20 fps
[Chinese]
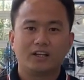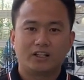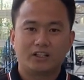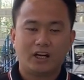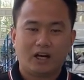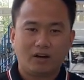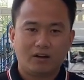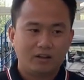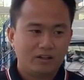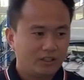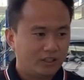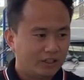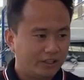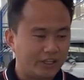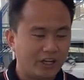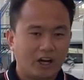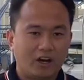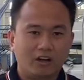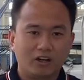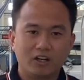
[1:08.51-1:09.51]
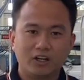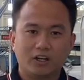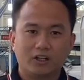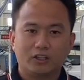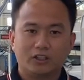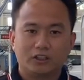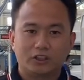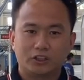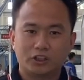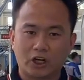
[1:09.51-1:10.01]
让两
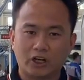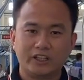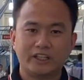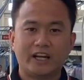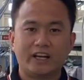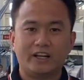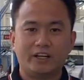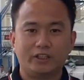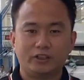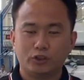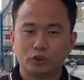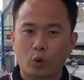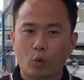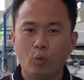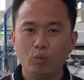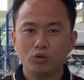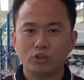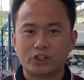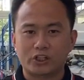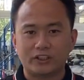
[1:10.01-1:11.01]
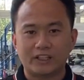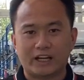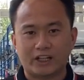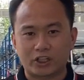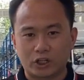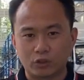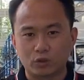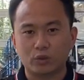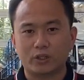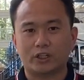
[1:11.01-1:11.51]
个成年人同时在
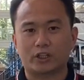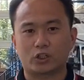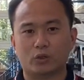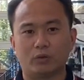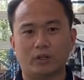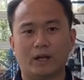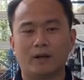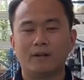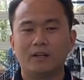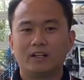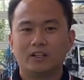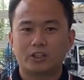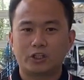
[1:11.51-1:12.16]
乘坐的时候呢，